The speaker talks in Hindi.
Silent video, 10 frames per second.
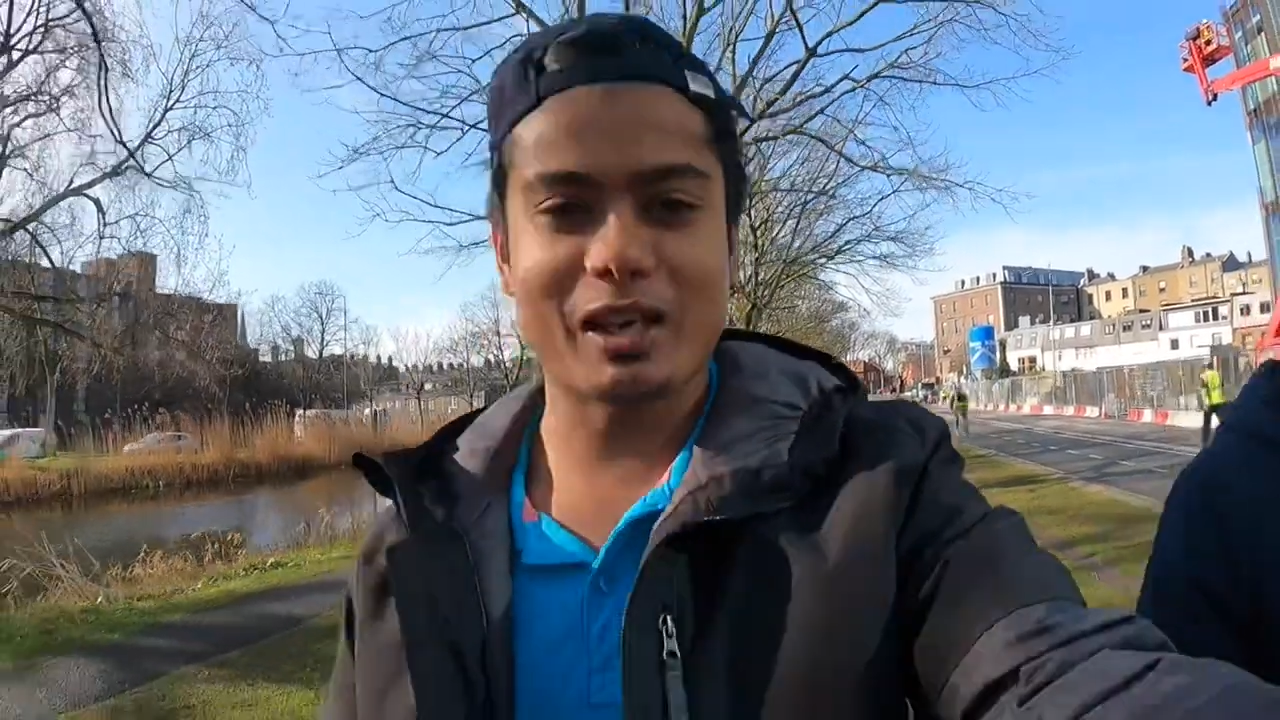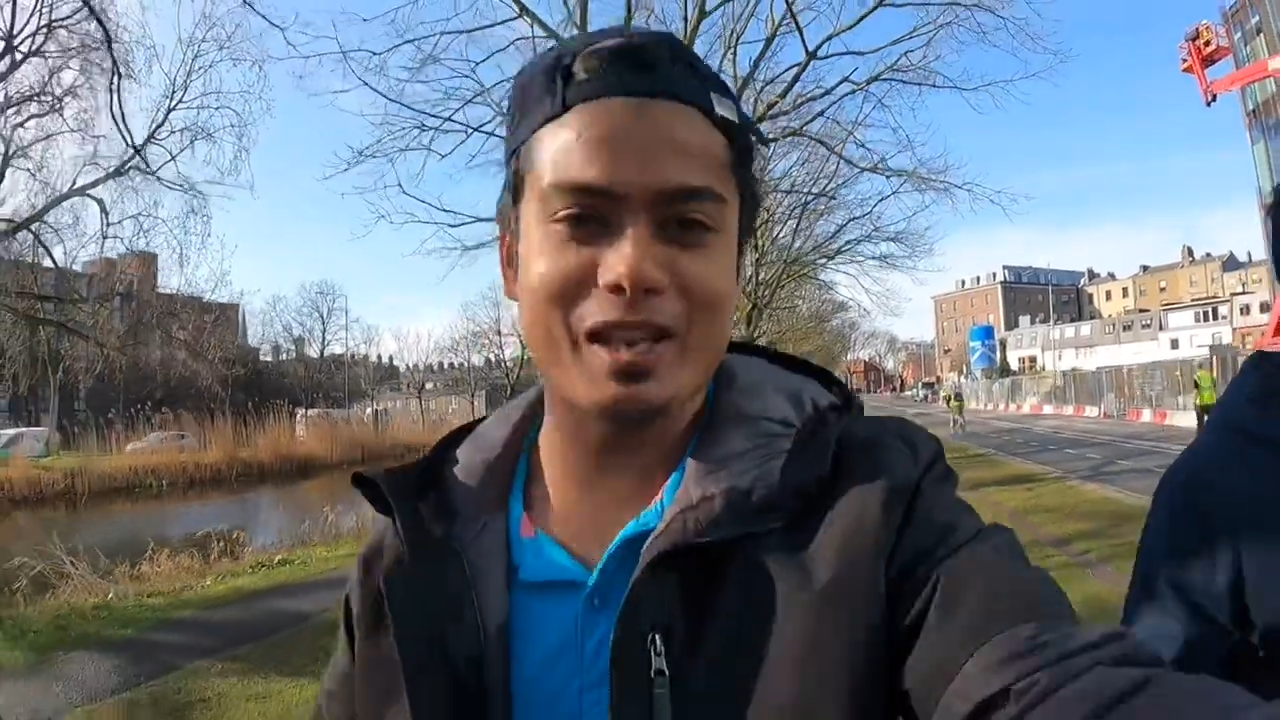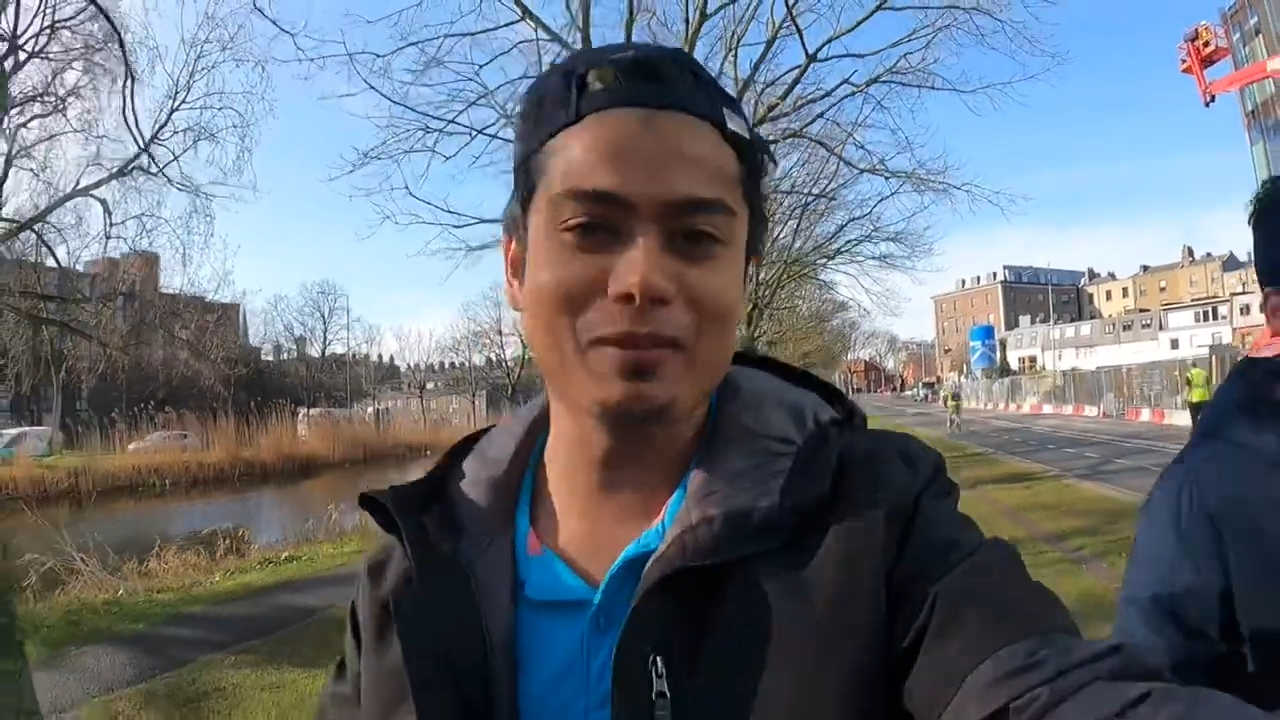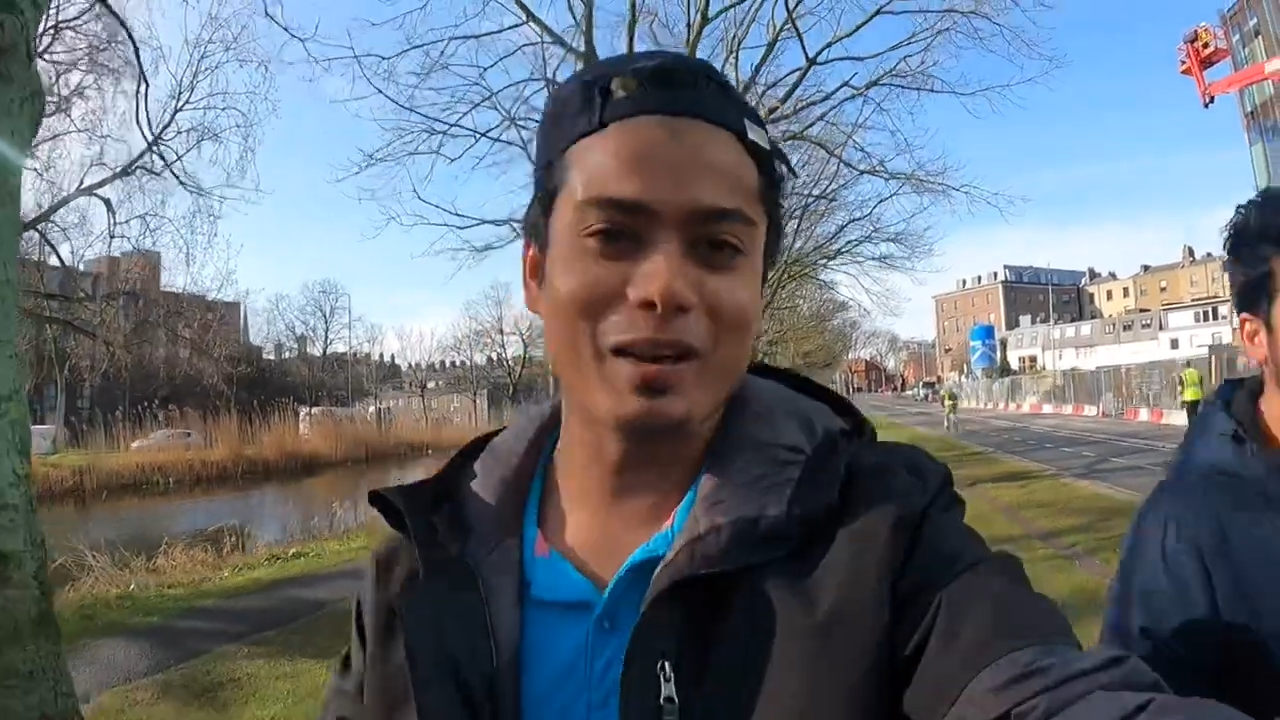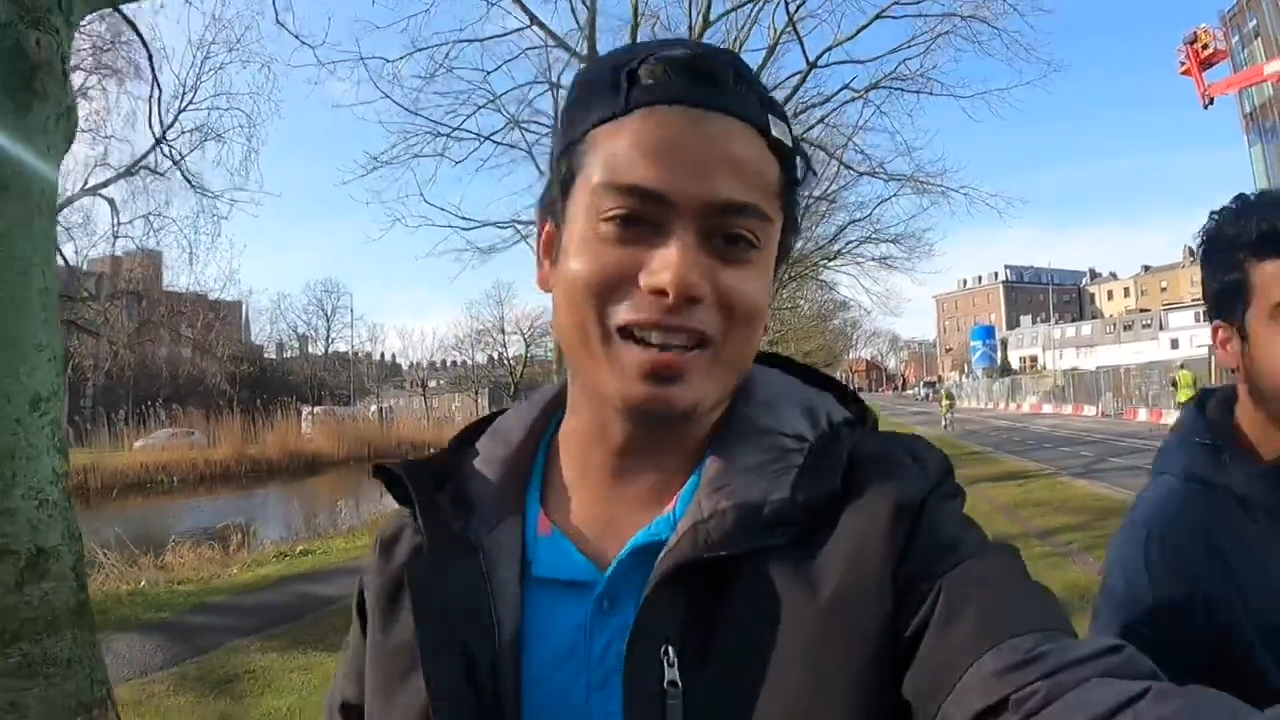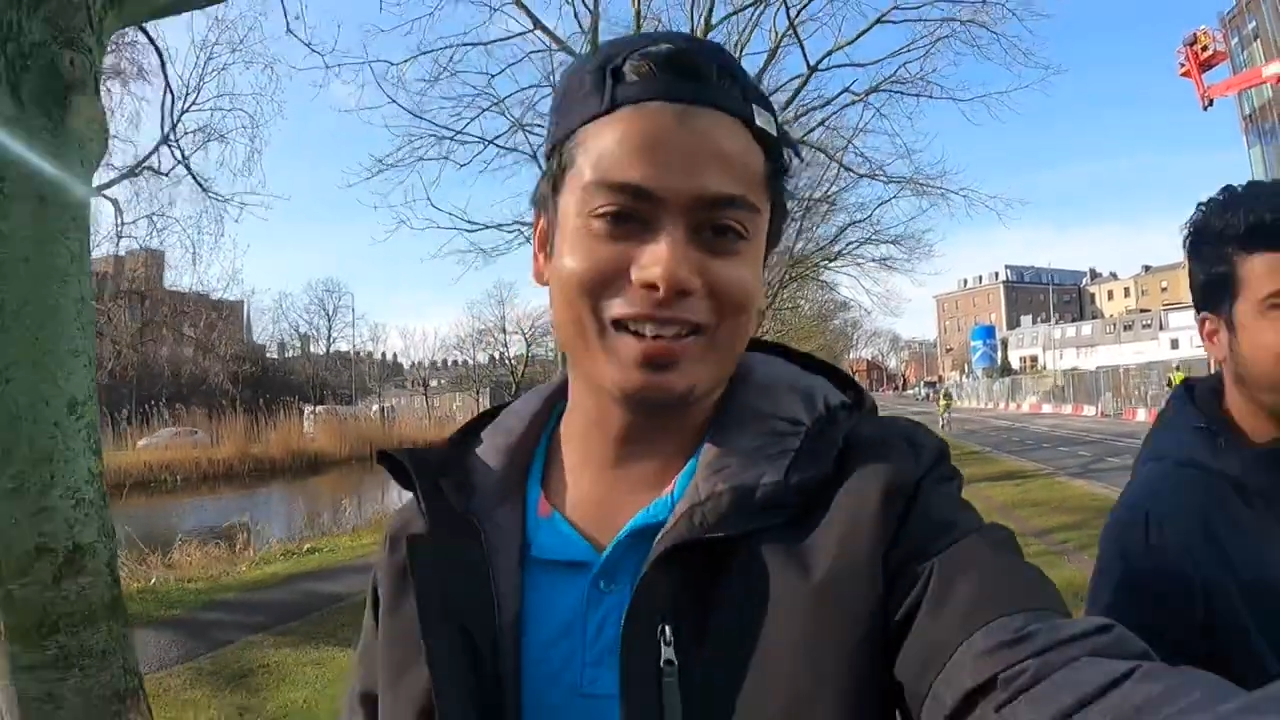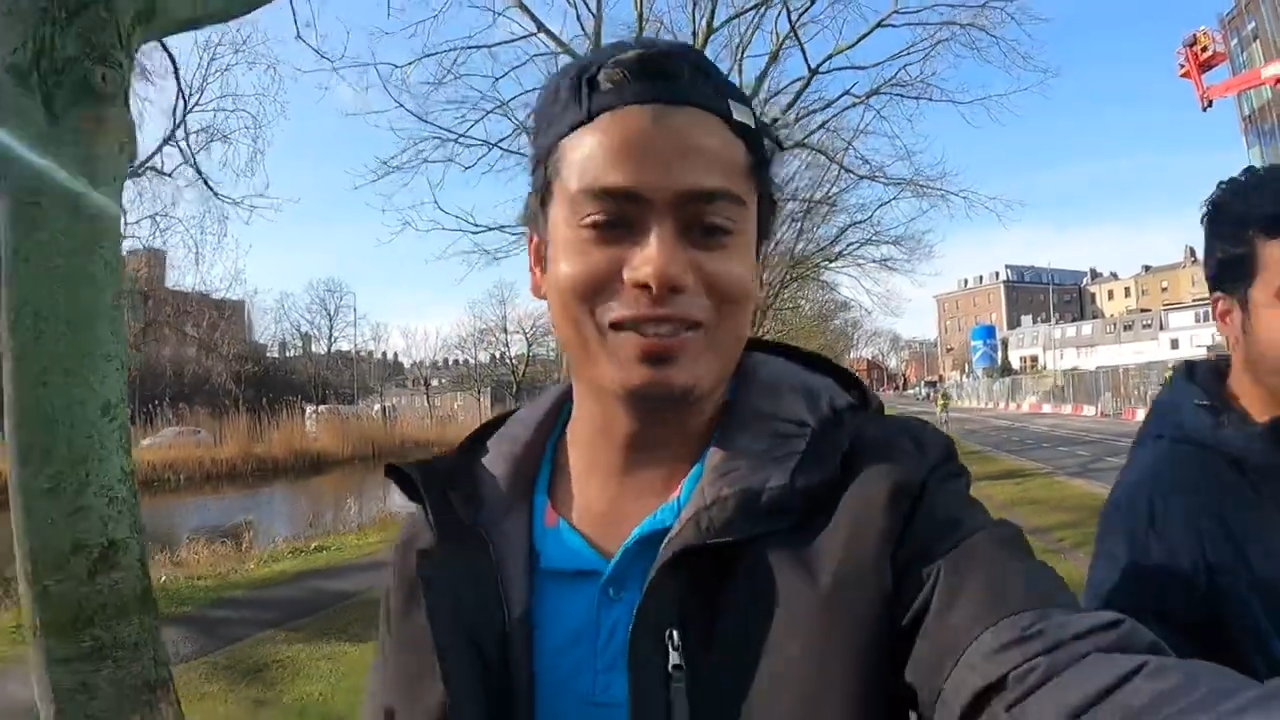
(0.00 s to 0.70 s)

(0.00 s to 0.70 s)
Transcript: जा रहे हैं बाल